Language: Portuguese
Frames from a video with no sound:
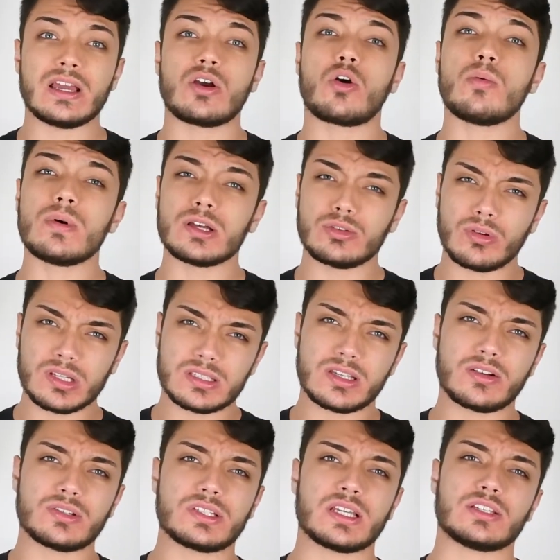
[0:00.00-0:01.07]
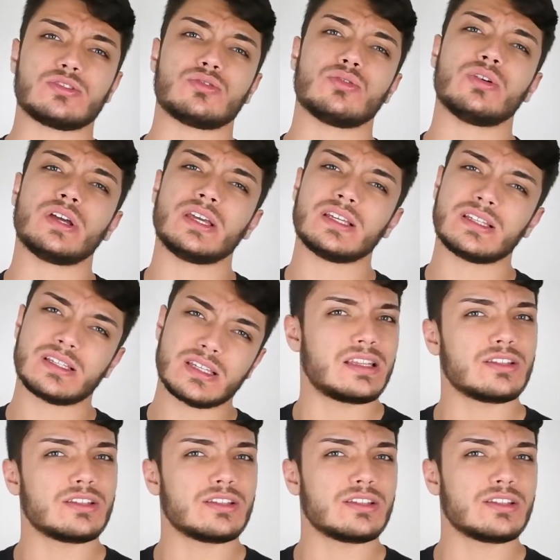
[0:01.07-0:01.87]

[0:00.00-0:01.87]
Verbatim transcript: comandou as negociações,